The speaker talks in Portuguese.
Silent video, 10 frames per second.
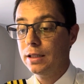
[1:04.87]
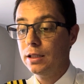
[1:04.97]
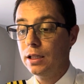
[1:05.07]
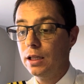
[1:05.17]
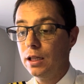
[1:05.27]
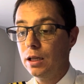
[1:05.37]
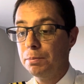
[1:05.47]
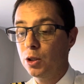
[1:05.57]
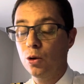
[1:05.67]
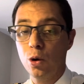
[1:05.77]
de
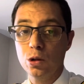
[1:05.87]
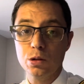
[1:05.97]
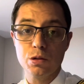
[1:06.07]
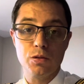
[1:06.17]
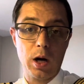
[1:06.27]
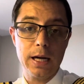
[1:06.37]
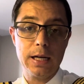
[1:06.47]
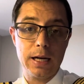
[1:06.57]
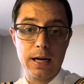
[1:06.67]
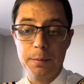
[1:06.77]
pilotos voarem
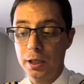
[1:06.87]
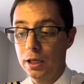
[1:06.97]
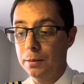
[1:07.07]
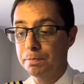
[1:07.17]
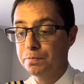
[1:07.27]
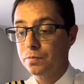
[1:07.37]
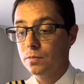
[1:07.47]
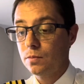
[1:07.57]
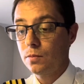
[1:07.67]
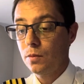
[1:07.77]
na cabine
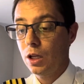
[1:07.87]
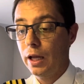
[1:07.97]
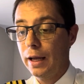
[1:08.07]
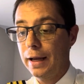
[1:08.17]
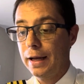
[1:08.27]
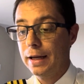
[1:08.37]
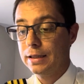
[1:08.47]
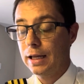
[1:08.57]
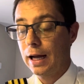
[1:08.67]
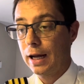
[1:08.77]
é,
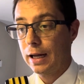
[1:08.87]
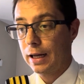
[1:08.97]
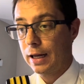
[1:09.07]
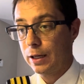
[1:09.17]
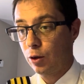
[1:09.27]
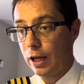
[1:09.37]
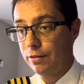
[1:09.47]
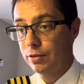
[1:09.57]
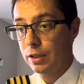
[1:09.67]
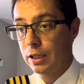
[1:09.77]
da
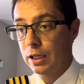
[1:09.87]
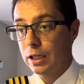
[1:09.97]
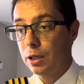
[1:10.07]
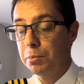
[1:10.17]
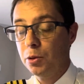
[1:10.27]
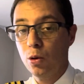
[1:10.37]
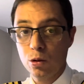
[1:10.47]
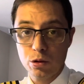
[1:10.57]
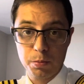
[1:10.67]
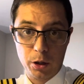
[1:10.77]
aeronave. Que
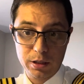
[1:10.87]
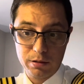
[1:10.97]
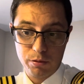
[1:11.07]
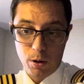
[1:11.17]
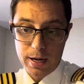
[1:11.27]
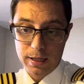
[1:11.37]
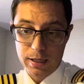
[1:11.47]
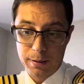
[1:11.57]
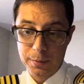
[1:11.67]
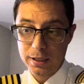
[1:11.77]
pilotos podem voar na
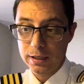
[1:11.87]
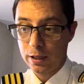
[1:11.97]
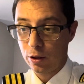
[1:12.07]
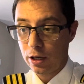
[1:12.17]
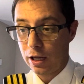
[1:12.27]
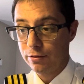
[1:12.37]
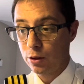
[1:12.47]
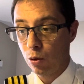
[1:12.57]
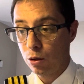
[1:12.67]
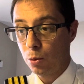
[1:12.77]
cabine da aeronave?
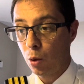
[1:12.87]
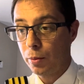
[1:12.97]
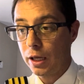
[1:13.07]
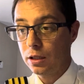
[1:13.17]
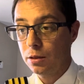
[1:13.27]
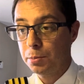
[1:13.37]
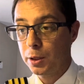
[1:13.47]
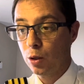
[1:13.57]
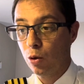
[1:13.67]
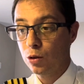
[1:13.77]
Normalmente,
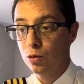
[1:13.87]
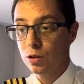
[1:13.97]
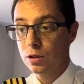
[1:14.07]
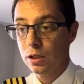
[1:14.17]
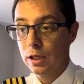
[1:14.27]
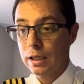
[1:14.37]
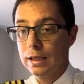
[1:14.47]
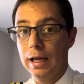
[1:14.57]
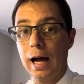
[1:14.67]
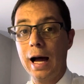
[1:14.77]
pilotos
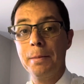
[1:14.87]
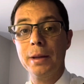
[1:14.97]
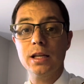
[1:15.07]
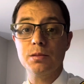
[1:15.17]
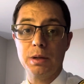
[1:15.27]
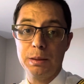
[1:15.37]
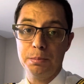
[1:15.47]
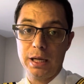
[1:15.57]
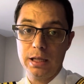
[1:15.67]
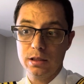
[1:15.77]
da mesma
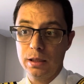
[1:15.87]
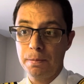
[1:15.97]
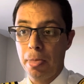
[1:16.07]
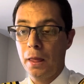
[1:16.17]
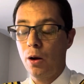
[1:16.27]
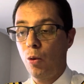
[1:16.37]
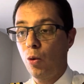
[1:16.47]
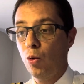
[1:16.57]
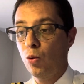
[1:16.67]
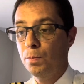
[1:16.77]
empresa
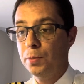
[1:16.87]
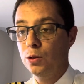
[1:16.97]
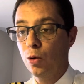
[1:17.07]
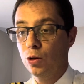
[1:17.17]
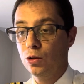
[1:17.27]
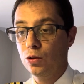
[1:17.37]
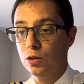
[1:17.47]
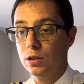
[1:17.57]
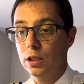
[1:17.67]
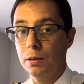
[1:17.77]
ou
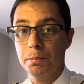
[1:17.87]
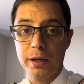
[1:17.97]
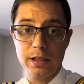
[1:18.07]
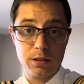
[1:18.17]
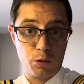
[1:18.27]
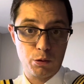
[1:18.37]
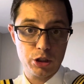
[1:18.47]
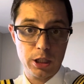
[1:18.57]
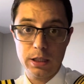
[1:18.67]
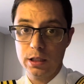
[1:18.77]
pilotos de empresas
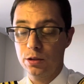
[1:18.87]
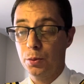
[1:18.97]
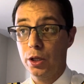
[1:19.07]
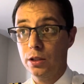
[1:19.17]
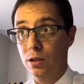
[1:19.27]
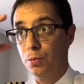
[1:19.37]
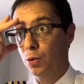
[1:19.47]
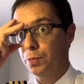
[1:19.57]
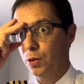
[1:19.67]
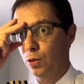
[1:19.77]
congêneres. Por exemplo, um
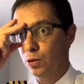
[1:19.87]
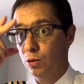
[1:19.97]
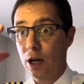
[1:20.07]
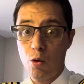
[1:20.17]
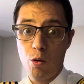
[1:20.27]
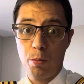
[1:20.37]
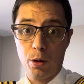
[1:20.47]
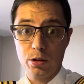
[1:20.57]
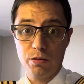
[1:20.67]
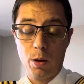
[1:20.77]
piloto da Gol
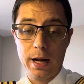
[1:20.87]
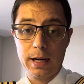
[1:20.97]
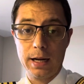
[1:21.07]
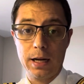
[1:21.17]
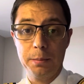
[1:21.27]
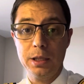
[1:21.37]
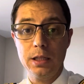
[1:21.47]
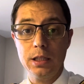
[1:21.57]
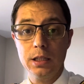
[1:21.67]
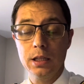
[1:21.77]
pode voar na
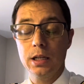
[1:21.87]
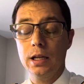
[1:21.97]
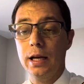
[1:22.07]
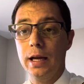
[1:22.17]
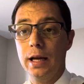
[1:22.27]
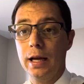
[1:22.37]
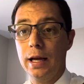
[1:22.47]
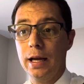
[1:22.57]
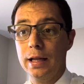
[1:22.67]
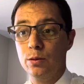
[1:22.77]
cabine
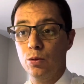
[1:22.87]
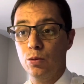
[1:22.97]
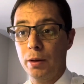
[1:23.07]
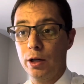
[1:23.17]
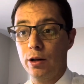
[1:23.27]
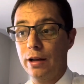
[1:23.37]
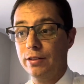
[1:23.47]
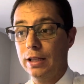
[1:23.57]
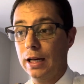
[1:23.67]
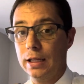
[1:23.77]
é, de uma aeronave
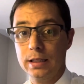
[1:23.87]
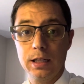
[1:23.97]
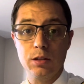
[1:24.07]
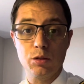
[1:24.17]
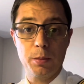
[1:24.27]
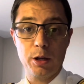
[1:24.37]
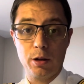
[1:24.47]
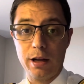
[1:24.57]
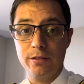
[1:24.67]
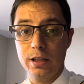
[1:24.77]
da Latam, de uma
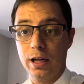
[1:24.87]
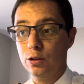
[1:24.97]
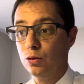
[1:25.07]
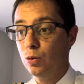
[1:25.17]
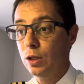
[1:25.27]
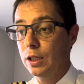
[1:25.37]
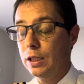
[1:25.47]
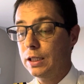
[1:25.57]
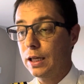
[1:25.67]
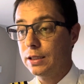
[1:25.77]
aeronave da Azul
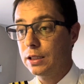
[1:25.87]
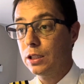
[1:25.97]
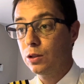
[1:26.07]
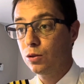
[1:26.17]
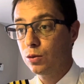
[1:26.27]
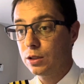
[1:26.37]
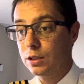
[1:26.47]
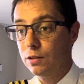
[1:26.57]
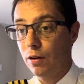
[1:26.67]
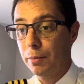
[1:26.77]
e assim
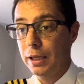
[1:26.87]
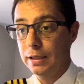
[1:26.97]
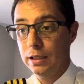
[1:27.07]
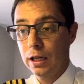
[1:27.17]
sucessivamente.